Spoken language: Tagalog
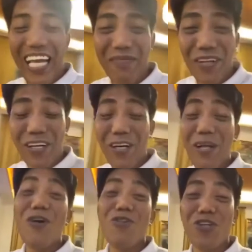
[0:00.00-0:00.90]
Alam mo,
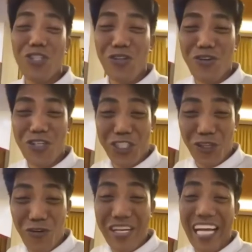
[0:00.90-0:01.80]
gustong-gusto
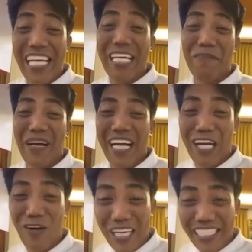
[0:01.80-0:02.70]
kong
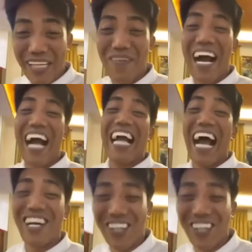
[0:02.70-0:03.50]
nakikipaggaguhan sa mga gago.